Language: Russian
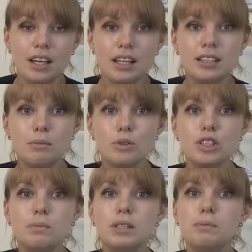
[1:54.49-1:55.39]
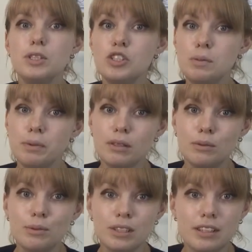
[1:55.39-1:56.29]
Это может быть пешие
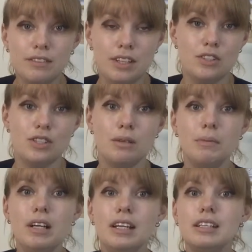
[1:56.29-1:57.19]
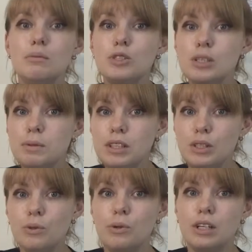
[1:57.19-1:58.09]
прогулки вечером, это может быть
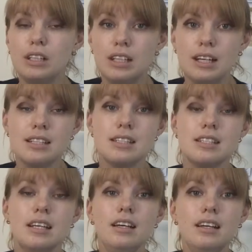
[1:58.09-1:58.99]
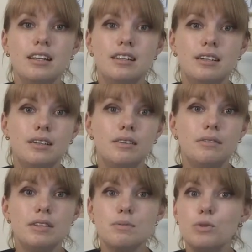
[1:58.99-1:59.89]
йога, танцы, э,
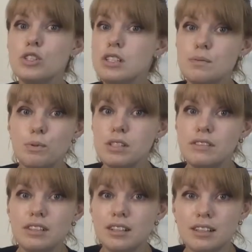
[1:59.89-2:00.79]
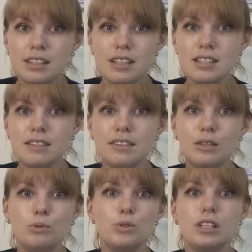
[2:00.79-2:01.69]
возможно использование контрастного
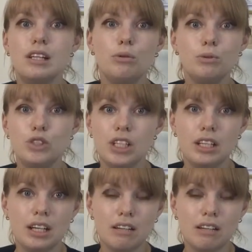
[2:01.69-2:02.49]
душа для улучшения